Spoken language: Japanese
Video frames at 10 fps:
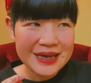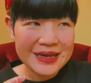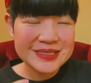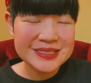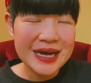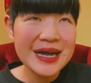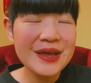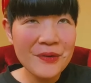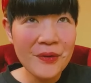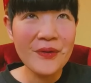私、あ
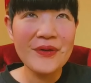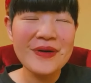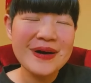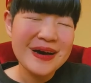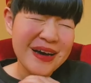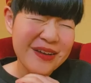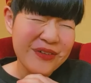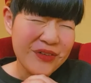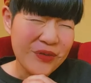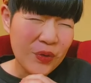れを、あ
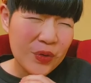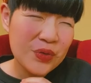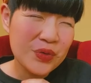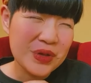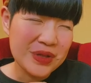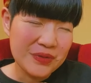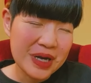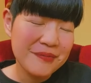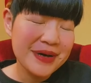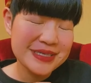のー、オードリーの
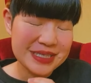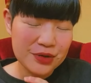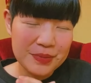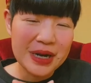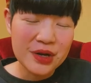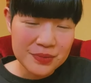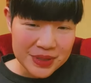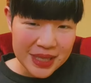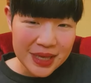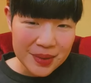若林さんの番
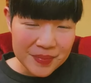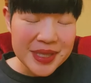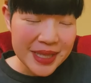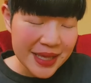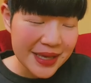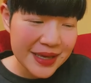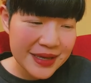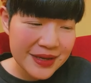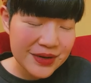組で見て、